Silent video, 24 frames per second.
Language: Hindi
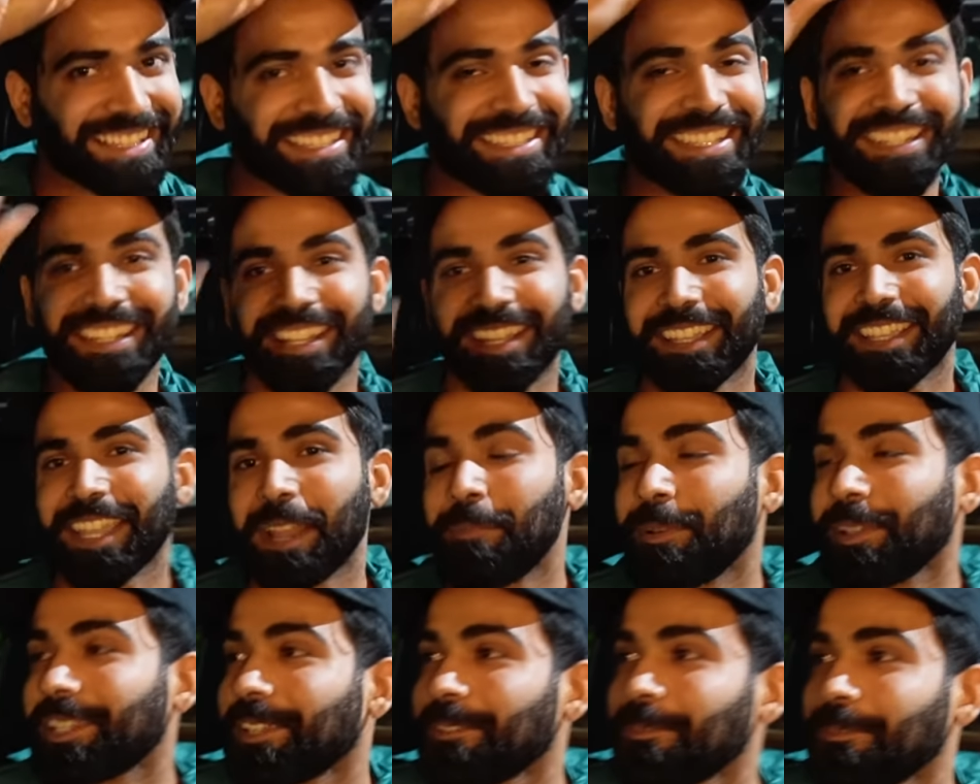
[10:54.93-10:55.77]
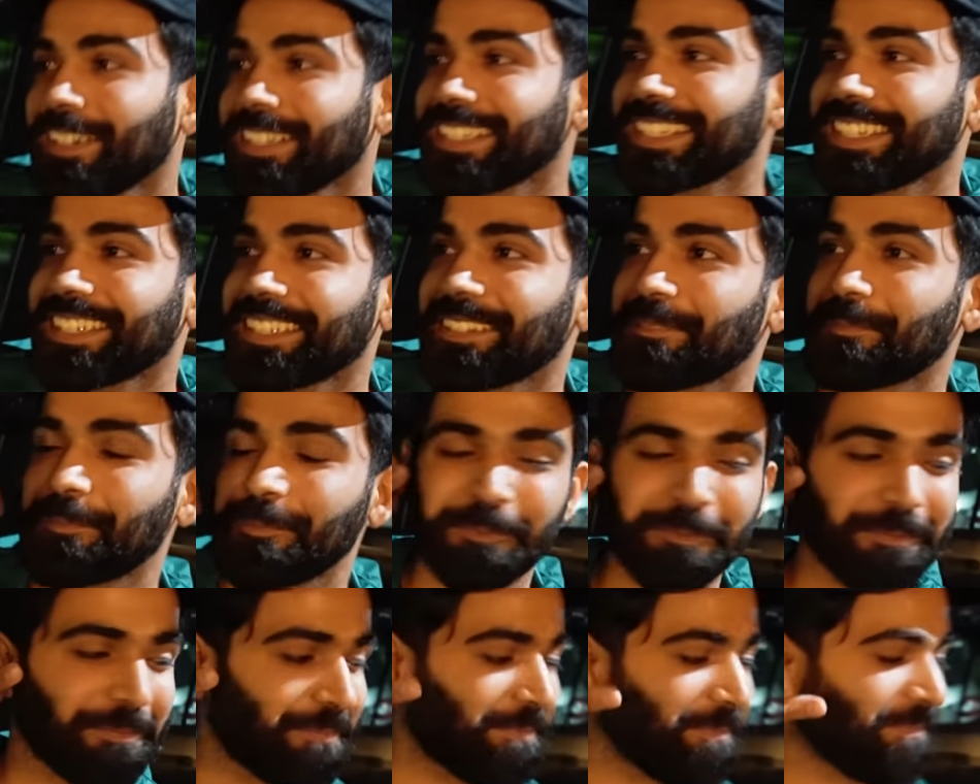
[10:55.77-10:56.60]
ठीक है क्या बता दूँ वैसे
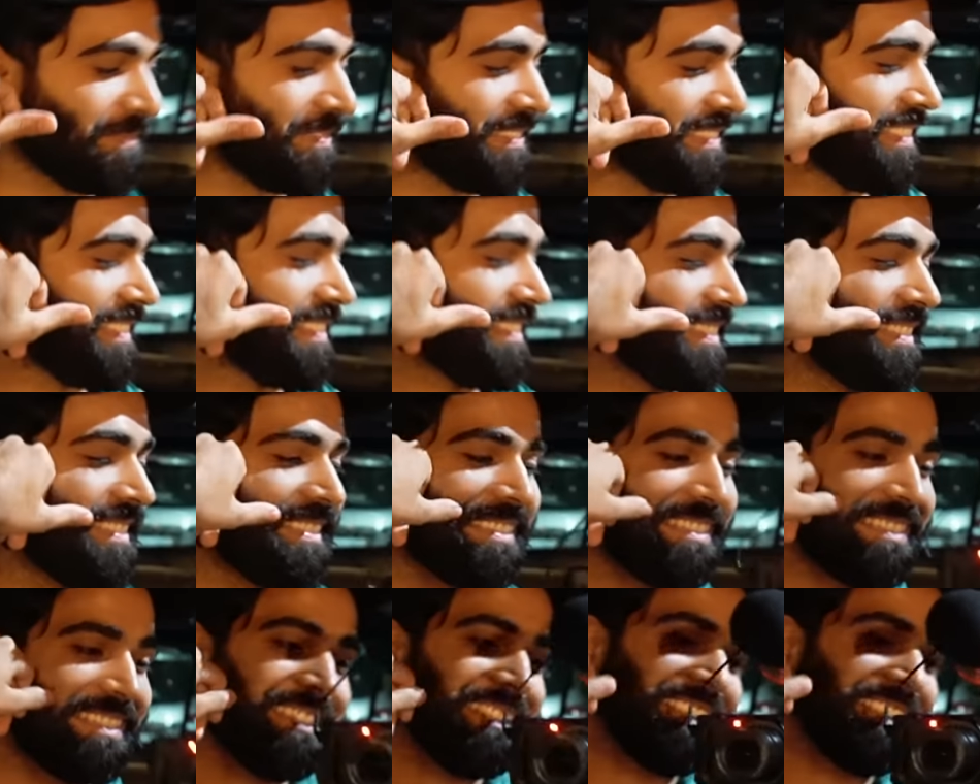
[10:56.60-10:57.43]
कोई दिक्कत हो कुछ